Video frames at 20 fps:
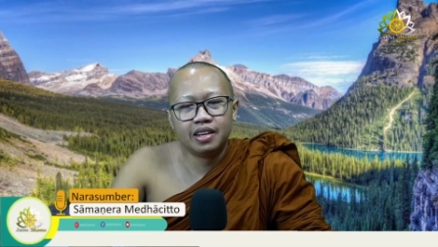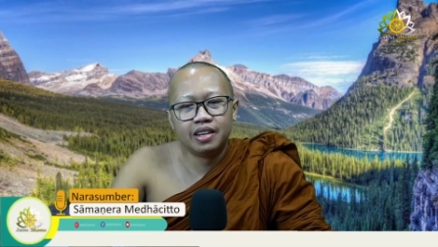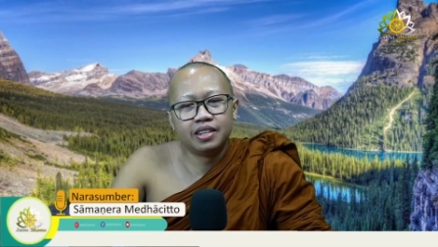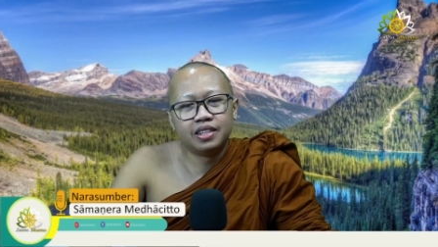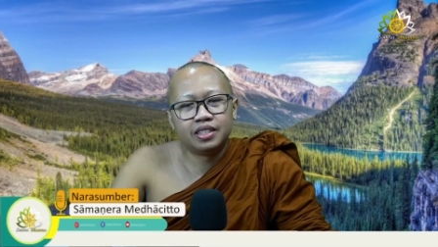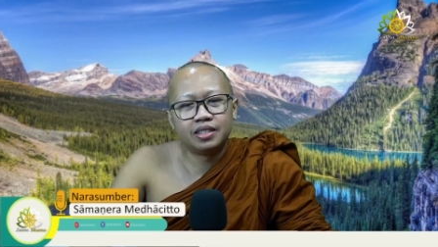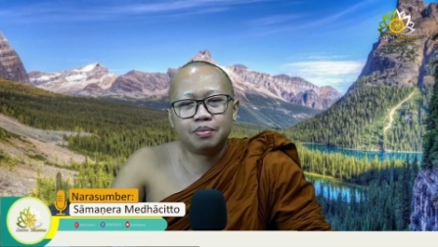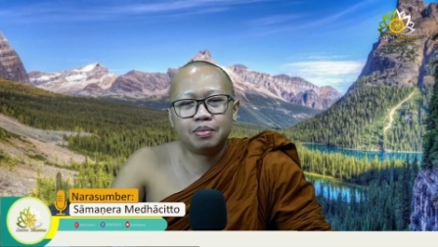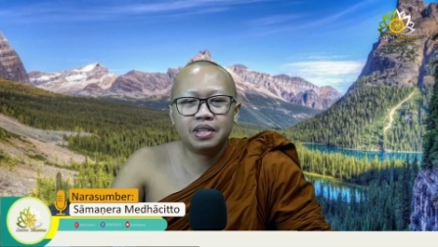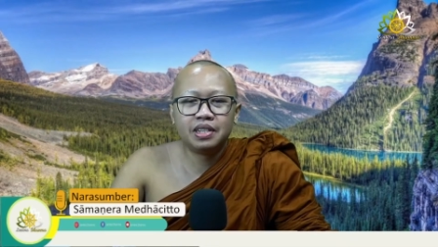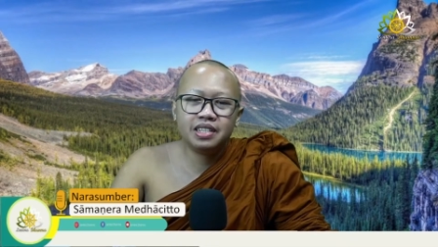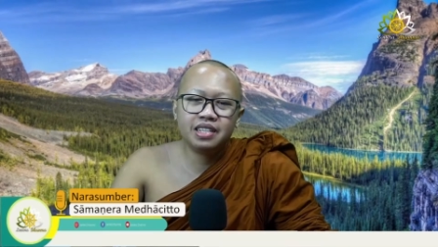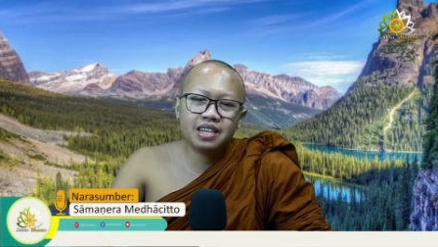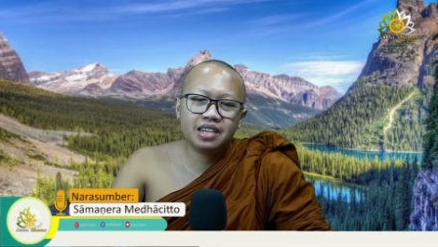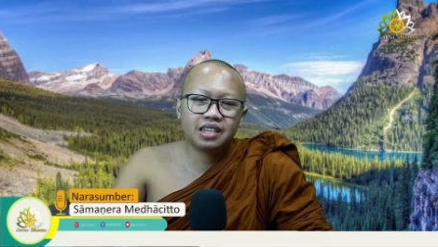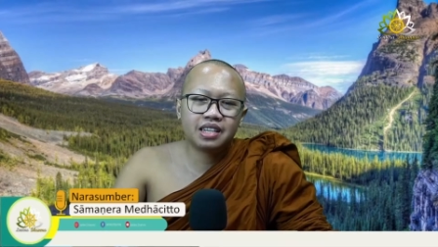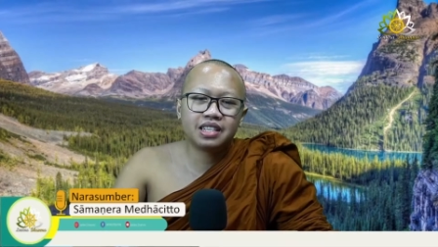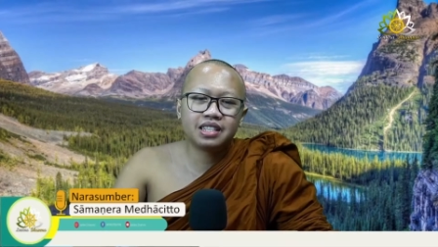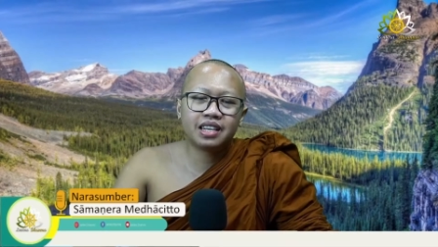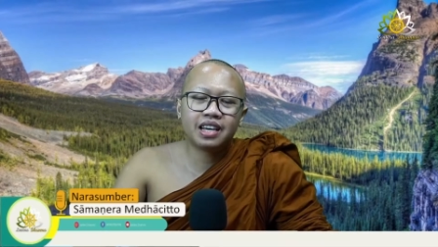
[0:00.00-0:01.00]
Sebenarnya
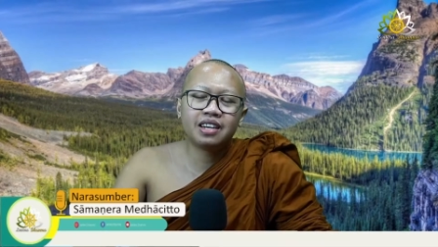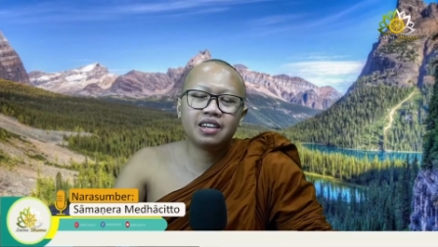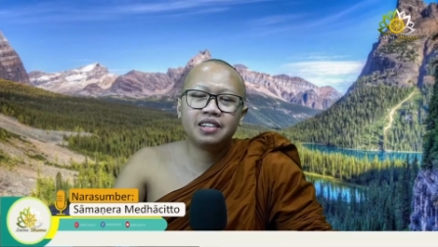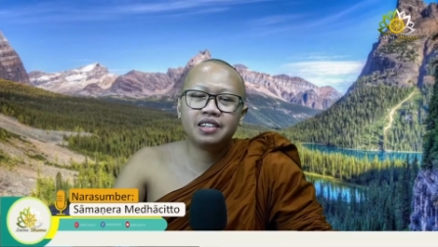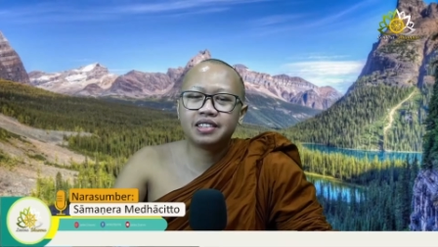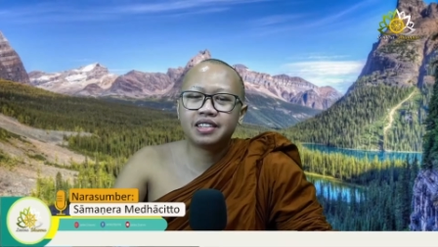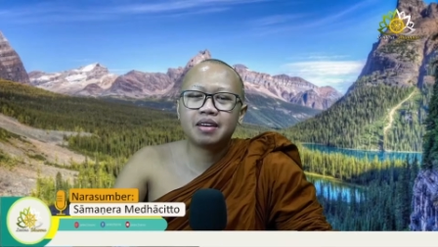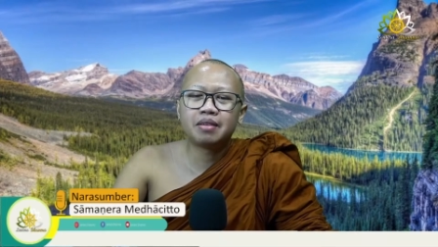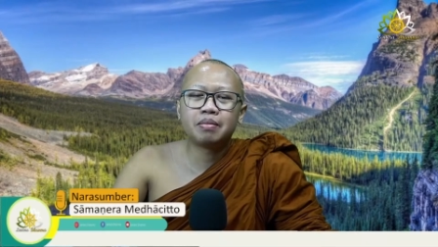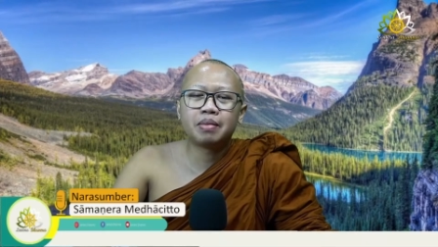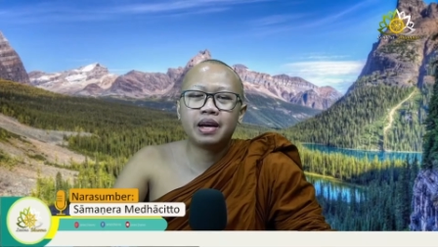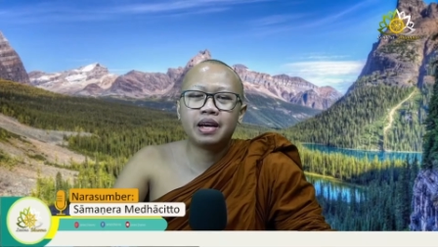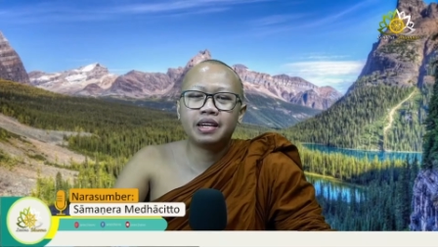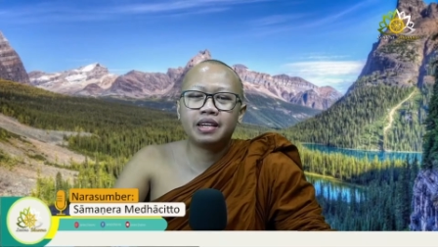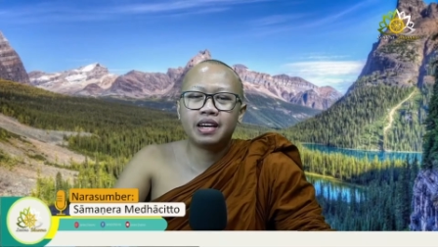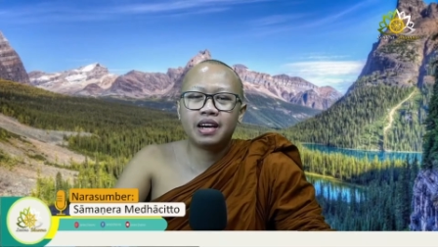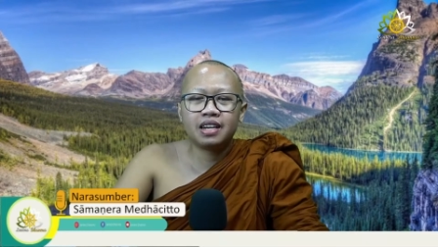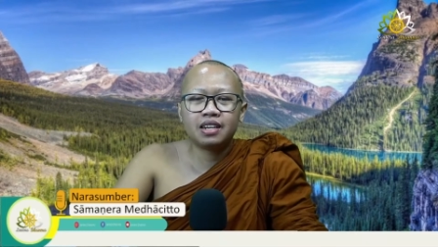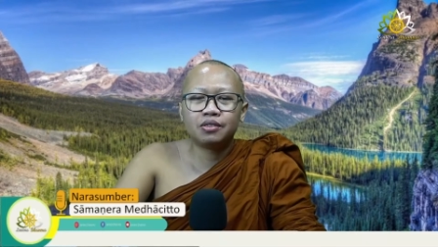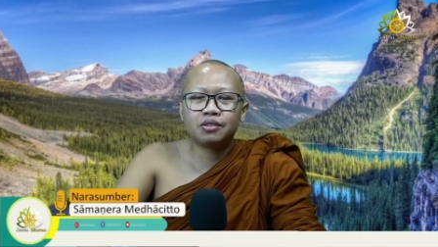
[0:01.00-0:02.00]
kisah ini
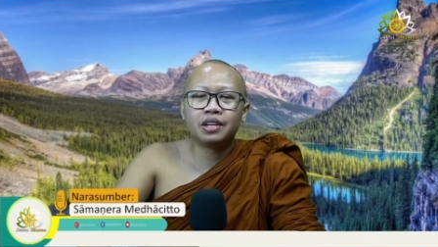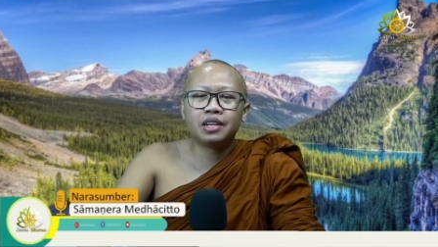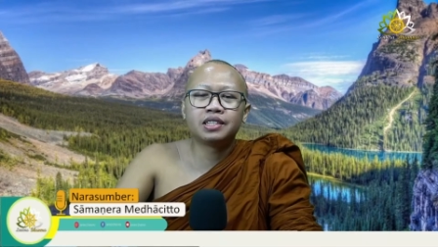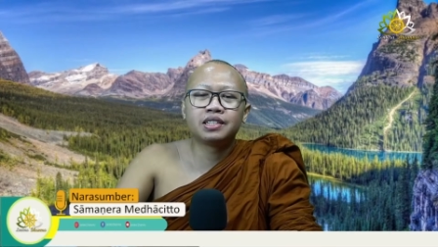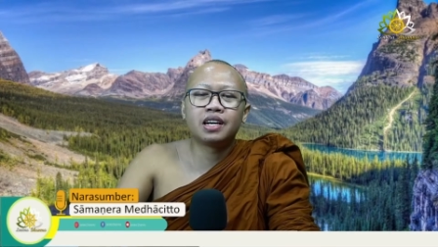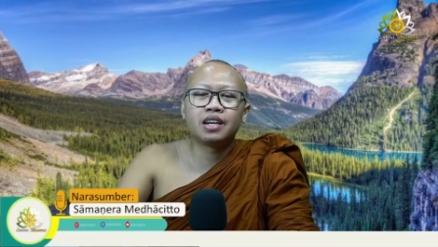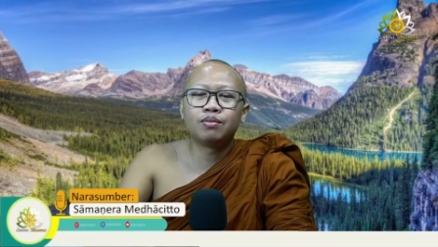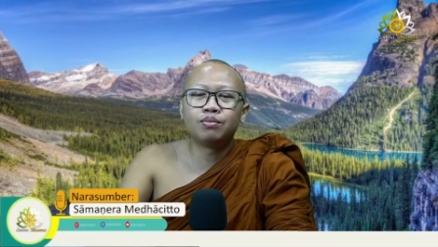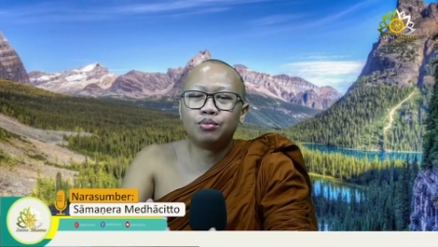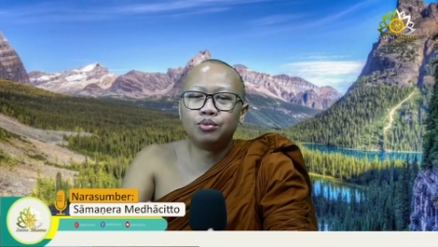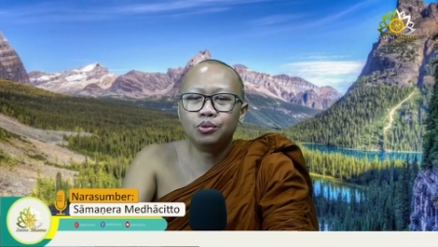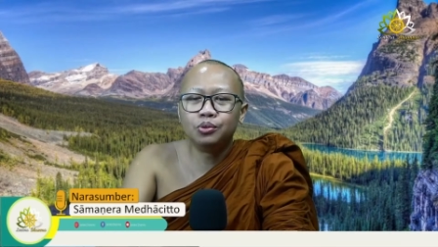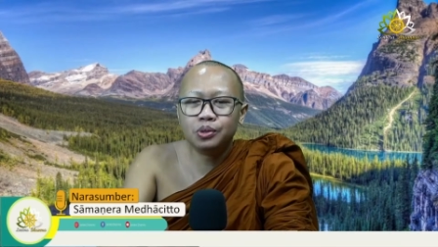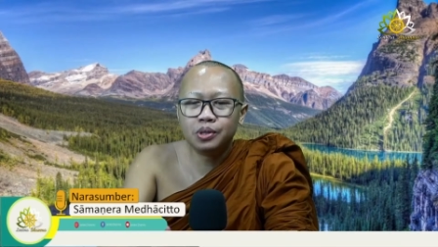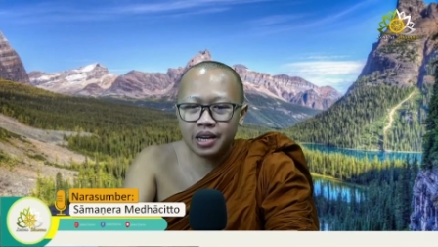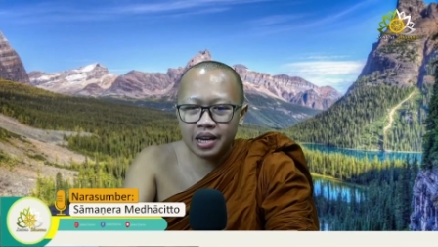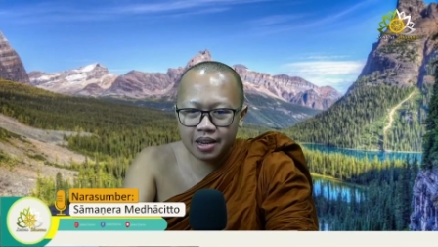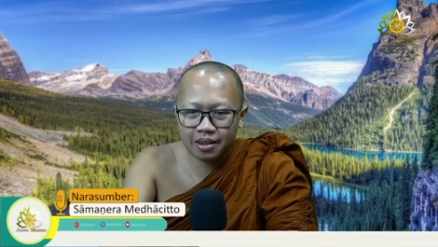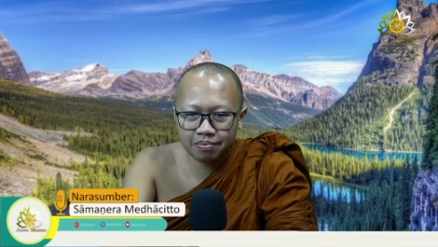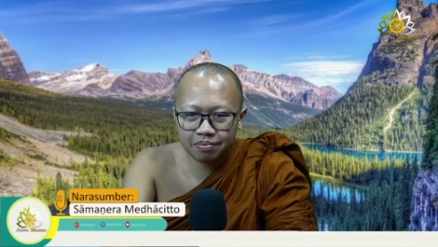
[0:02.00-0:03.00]
disampaikan oleh Sang
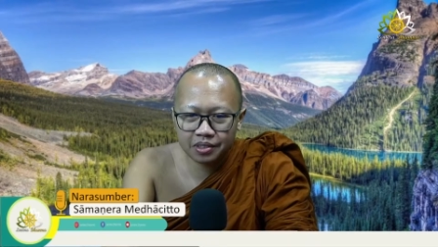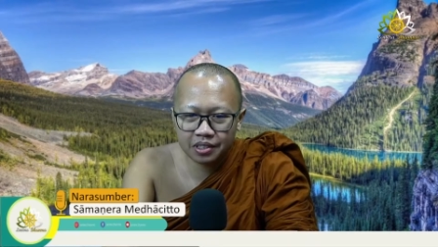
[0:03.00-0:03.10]
Buddha